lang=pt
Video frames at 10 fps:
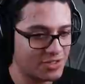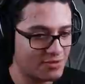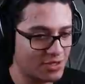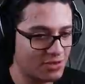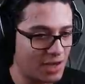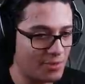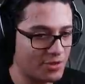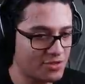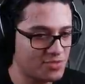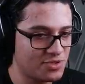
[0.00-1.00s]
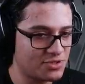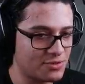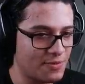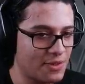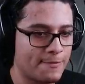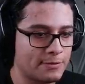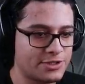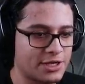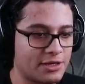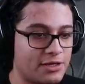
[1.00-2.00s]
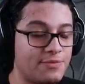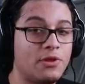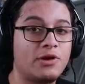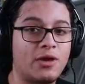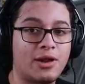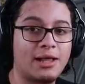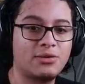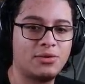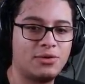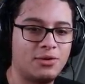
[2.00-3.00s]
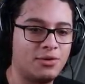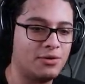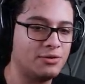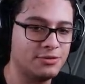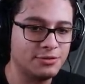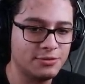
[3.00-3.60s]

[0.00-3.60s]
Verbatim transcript: gente matou rápido aqui os bichos. Vamos chegar aqui. Eu quero lá no...